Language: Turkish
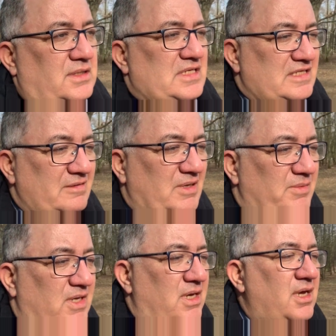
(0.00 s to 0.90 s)
Dediğim
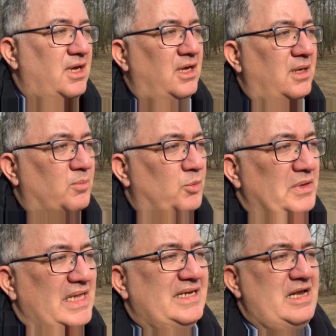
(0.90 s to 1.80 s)
gibi bu
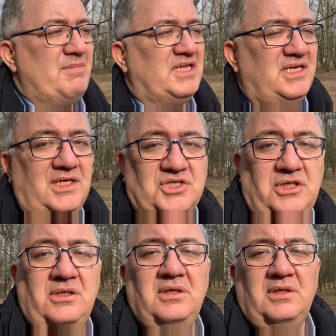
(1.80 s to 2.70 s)
bildirilmediği
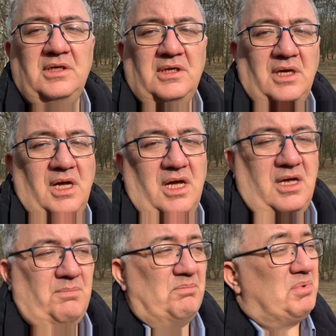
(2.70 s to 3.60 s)
için
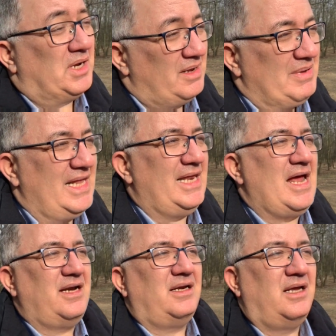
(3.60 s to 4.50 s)
bana
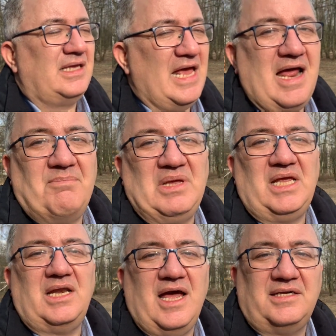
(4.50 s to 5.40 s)
bilgiler gelen
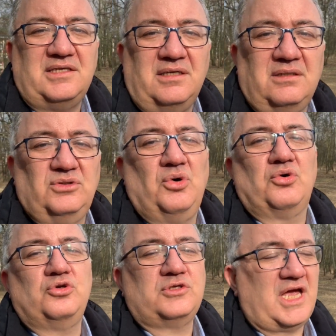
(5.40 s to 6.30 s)
bilgiler
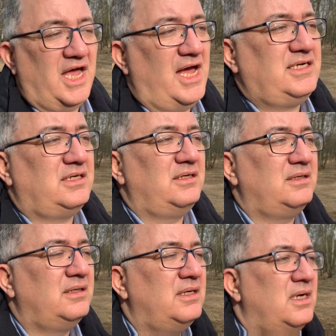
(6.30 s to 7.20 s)
doğruysa eğer
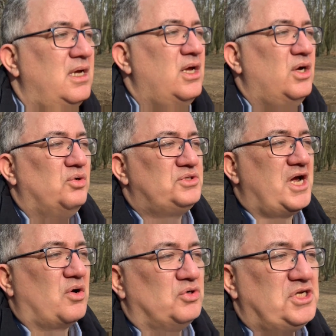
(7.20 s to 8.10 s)

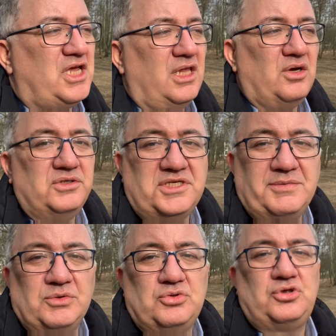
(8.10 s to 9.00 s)
uçak o şekilde önce
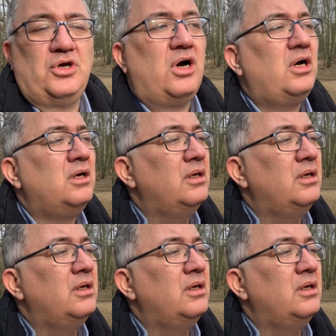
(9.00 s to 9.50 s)
bir uçuyor.